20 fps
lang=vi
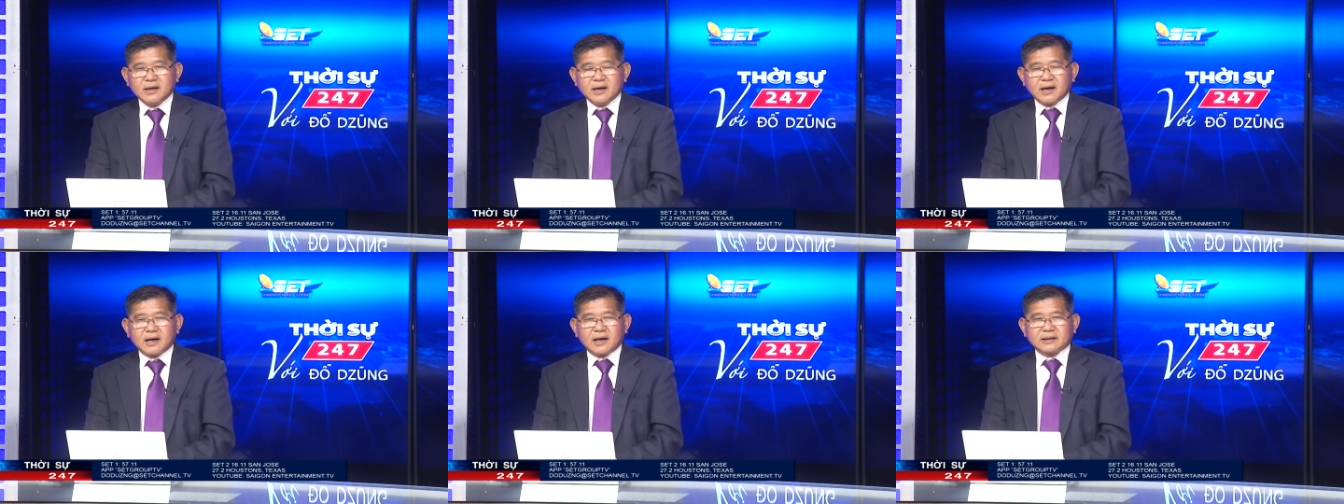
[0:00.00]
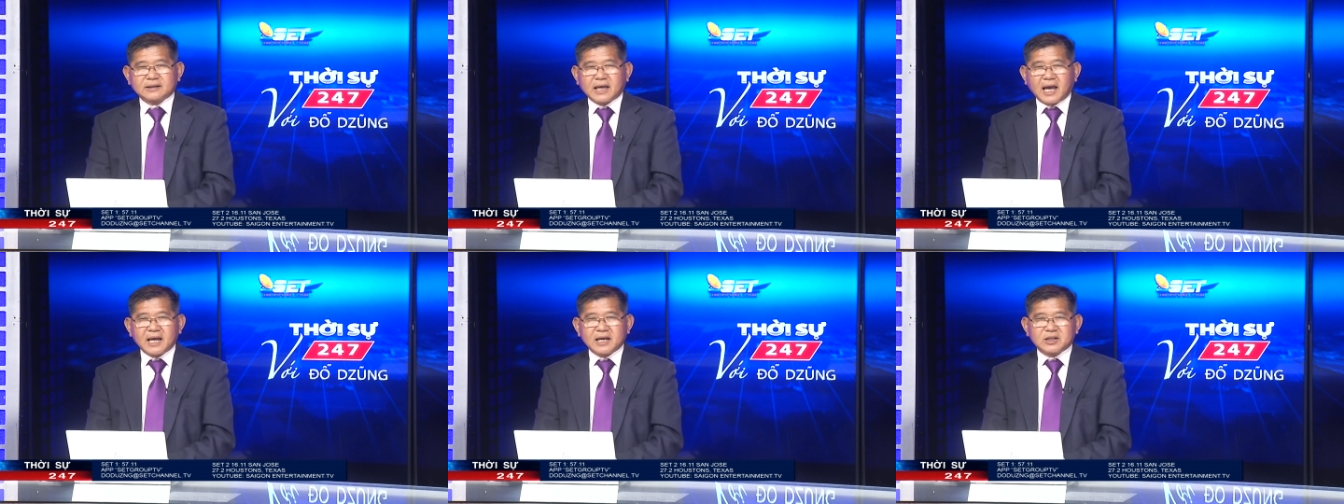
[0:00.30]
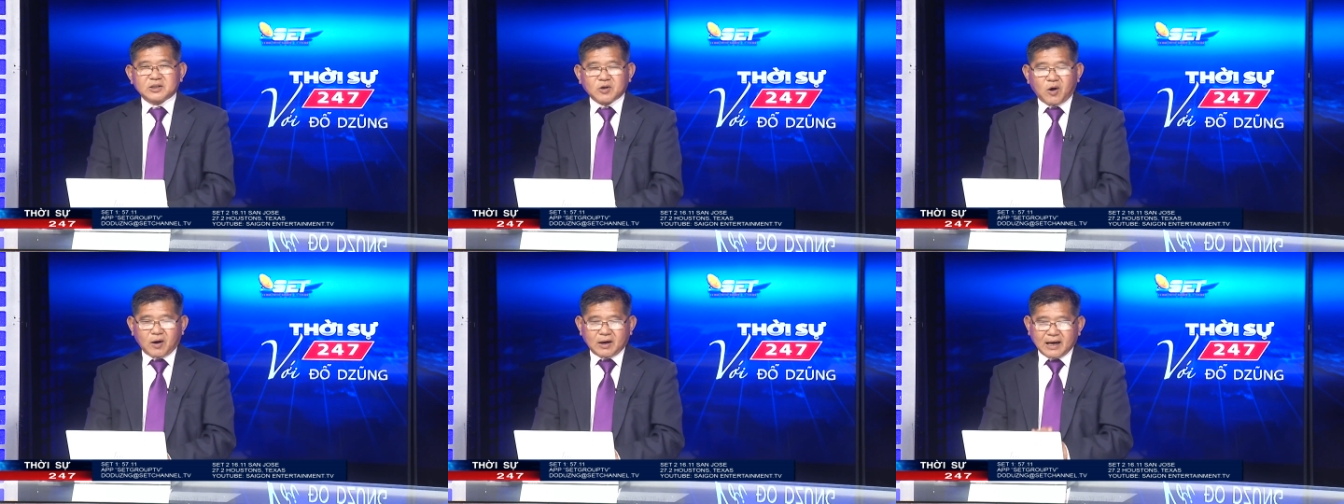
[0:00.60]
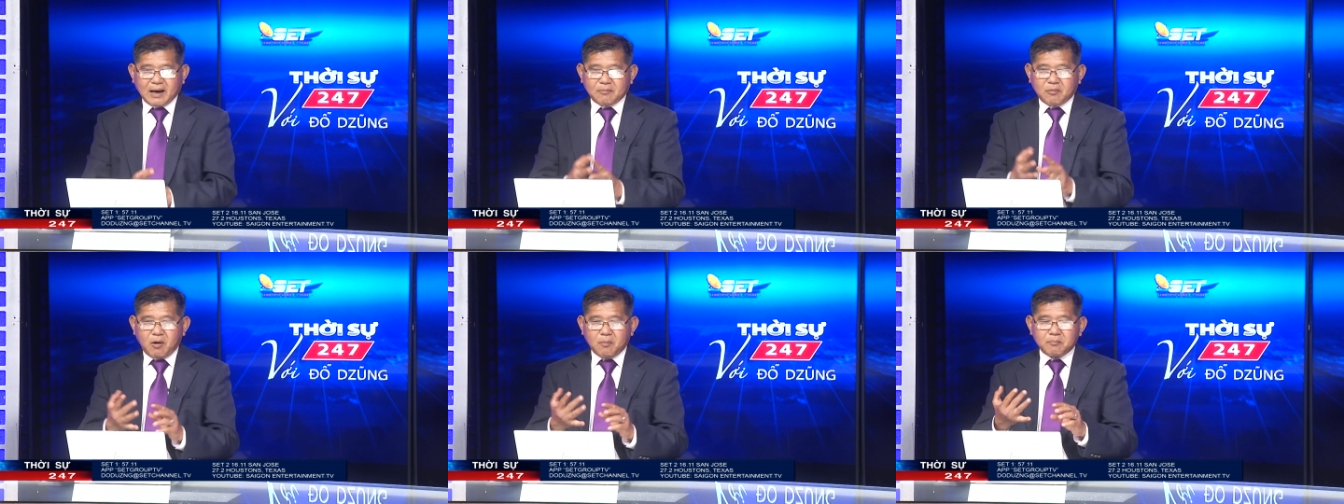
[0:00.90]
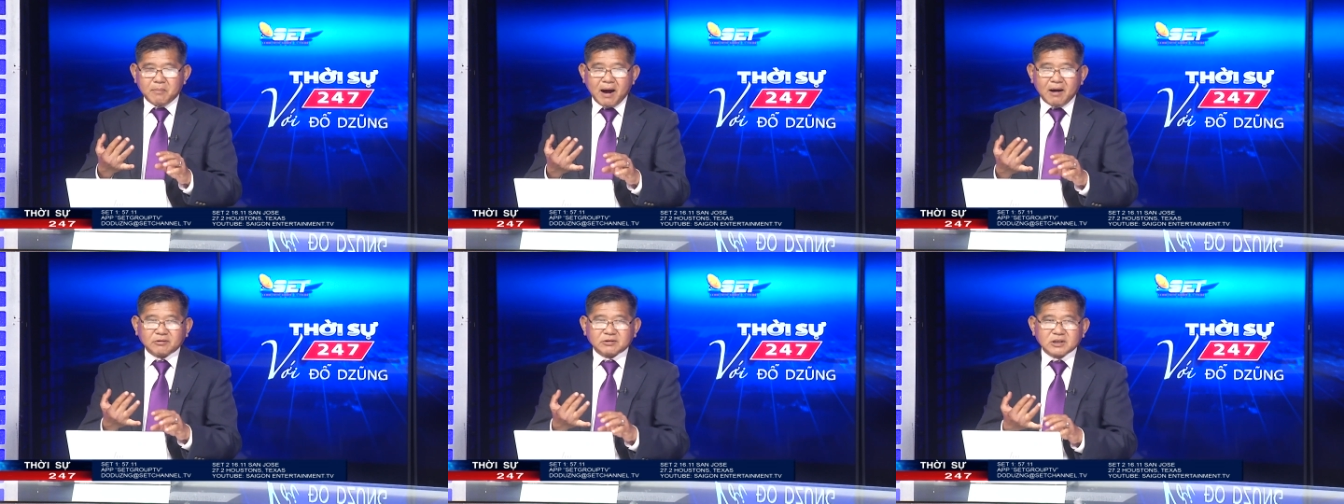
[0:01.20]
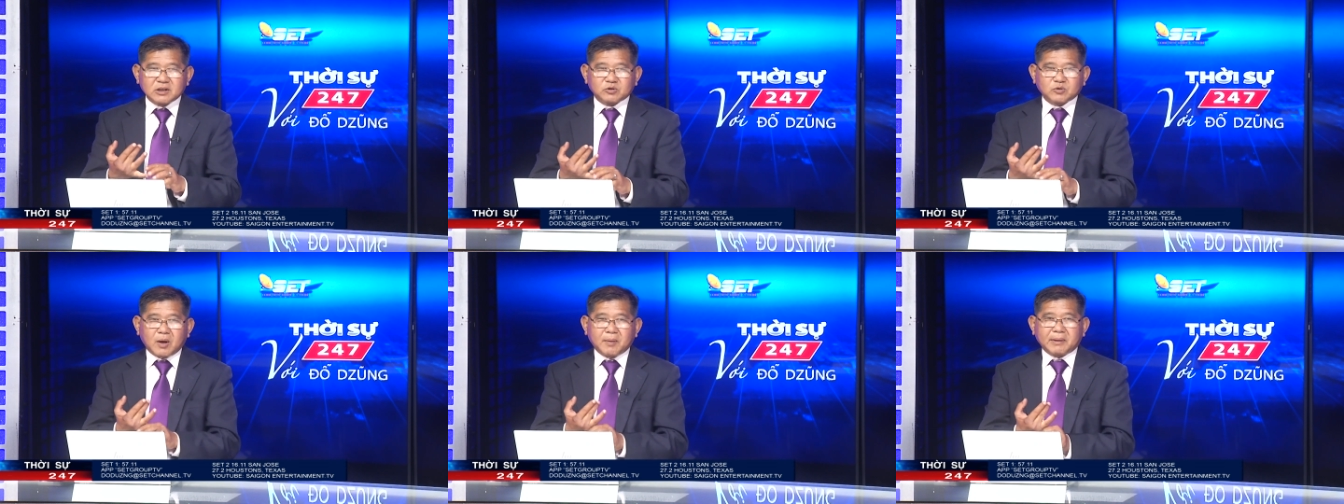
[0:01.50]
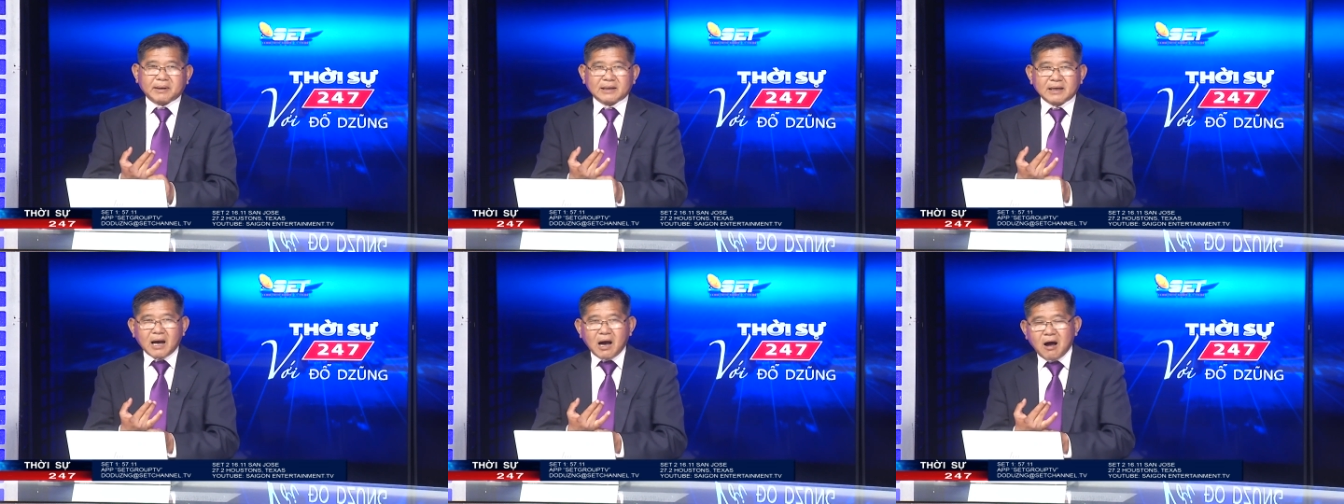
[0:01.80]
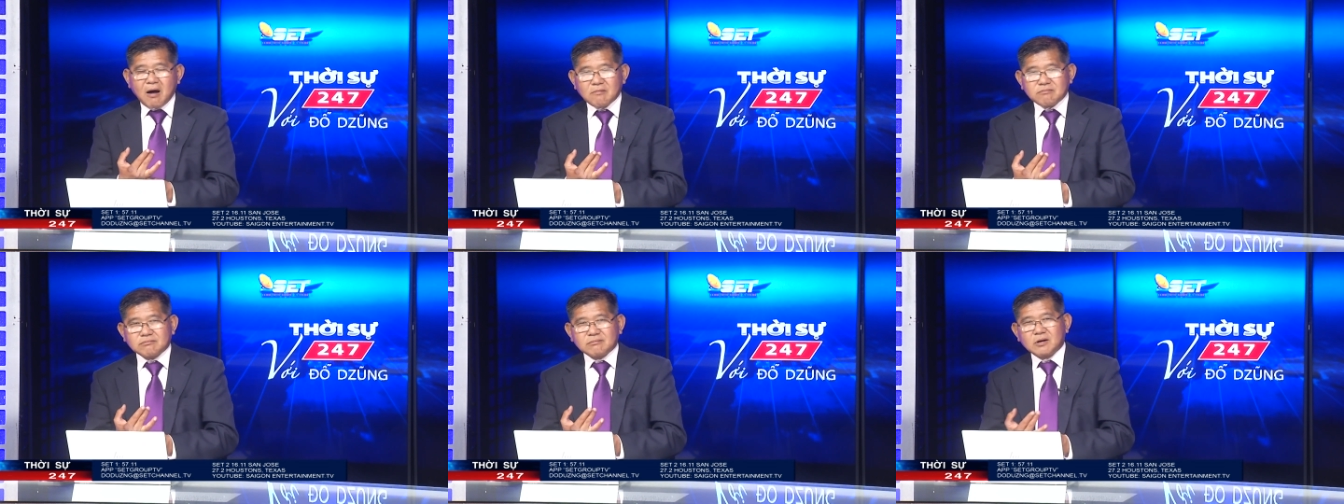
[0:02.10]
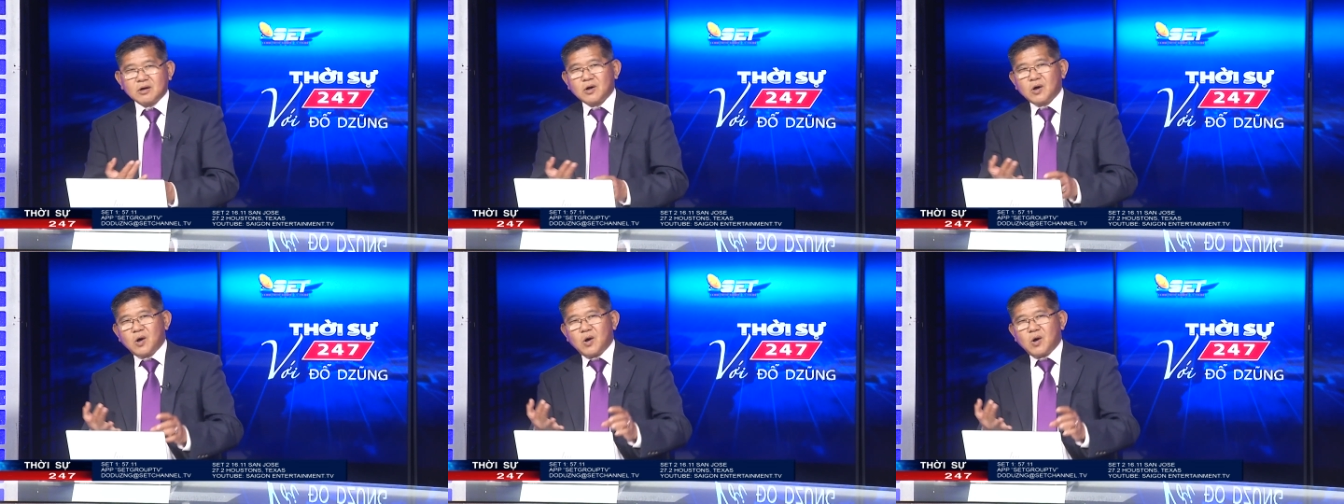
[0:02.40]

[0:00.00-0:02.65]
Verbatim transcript: Người ta hay chọn làm họp báo trước Tòa Bạch Ốc,